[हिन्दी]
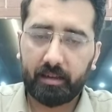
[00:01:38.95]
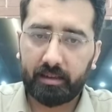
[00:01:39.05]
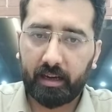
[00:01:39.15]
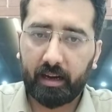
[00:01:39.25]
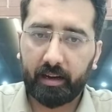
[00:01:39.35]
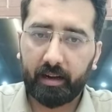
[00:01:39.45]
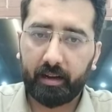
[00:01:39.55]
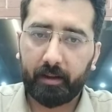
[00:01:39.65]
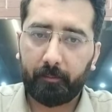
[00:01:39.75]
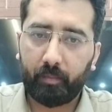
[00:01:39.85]
सिखाना
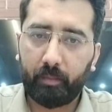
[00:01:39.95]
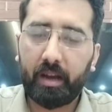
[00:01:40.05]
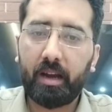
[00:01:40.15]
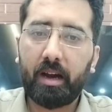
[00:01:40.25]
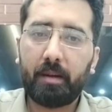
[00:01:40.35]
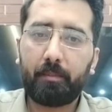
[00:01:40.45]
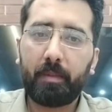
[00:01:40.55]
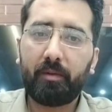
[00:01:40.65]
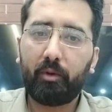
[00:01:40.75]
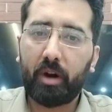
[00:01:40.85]
है मैंने आप
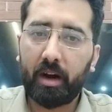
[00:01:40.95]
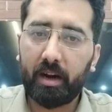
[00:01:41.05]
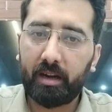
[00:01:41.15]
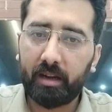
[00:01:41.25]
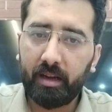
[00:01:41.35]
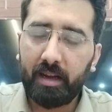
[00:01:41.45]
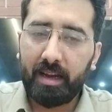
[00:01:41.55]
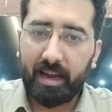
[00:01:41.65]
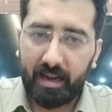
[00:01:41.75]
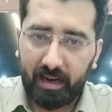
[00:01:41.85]
में वो
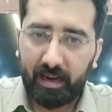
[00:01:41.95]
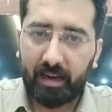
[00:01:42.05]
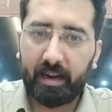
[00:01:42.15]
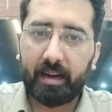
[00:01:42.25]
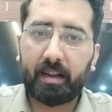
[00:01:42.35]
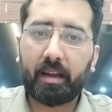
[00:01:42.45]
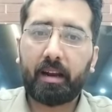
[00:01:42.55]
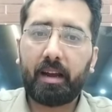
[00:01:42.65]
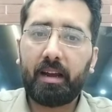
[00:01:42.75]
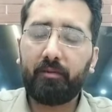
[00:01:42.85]
आर्ट इनकलकेट
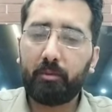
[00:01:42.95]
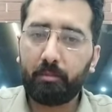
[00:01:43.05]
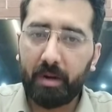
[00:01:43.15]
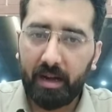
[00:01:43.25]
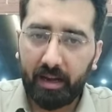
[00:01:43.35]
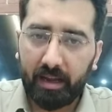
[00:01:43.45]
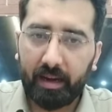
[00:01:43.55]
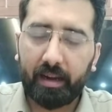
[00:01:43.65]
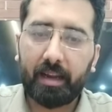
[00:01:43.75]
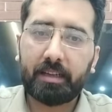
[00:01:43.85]
करना है वो बिल्ड
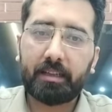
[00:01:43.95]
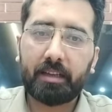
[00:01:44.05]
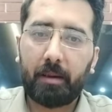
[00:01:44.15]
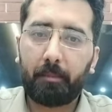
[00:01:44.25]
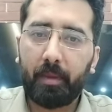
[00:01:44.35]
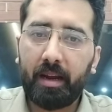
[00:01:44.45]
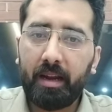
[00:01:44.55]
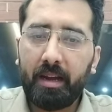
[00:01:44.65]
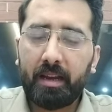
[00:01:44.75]
करनी है चीज़ आप में